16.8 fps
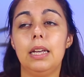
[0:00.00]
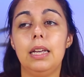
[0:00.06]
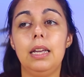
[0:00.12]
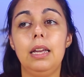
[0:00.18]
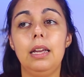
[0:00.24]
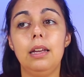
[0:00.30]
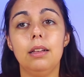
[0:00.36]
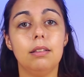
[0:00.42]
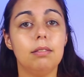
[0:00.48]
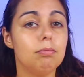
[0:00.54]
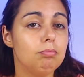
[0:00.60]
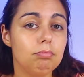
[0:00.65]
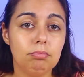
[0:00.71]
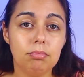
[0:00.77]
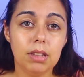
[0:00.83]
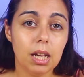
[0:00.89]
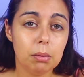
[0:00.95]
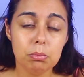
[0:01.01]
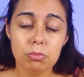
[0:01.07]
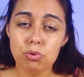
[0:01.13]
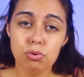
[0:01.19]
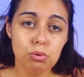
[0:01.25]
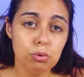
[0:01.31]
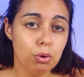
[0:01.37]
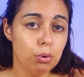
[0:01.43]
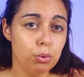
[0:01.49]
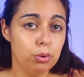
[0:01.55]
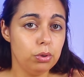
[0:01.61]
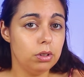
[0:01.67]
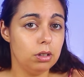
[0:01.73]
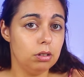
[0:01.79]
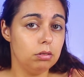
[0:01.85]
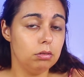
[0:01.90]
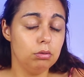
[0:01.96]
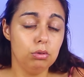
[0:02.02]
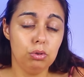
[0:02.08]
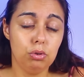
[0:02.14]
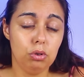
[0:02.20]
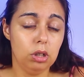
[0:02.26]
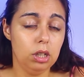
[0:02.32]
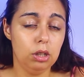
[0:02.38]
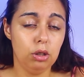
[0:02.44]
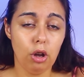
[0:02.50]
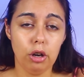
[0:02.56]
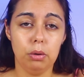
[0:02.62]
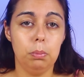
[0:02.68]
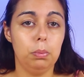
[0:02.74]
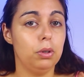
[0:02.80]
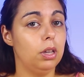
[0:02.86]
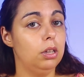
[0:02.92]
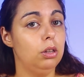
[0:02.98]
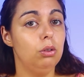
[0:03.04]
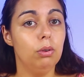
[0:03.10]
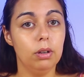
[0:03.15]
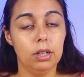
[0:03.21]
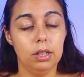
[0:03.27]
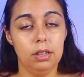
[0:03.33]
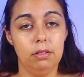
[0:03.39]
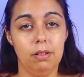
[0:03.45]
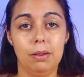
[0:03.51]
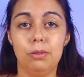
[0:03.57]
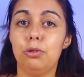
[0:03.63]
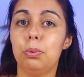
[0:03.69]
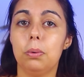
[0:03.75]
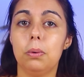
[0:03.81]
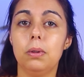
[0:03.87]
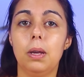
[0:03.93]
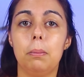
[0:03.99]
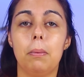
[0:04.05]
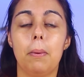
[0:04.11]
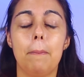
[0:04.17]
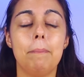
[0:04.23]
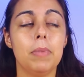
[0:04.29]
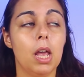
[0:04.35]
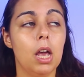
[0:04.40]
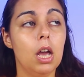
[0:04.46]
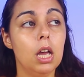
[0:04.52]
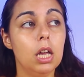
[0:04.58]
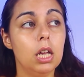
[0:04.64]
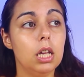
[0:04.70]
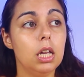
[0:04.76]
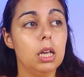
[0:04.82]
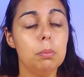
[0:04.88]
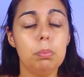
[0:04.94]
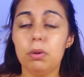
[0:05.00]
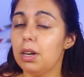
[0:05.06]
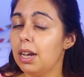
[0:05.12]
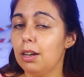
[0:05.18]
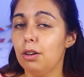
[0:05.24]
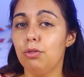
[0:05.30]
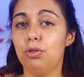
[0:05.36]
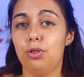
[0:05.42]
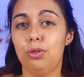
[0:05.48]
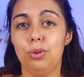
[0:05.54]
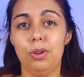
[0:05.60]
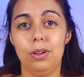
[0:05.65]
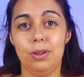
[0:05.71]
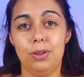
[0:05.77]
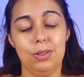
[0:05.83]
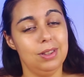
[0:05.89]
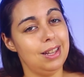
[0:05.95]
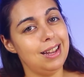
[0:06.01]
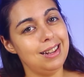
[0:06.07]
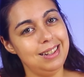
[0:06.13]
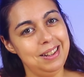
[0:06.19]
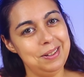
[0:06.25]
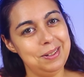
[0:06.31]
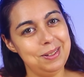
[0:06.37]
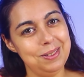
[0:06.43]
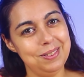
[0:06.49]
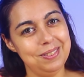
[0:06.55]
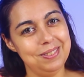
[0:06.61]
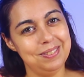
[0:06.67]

e temos o router no escritório, portanto nunca tivemos problema. E porquê é que eu vos estou a contar isto?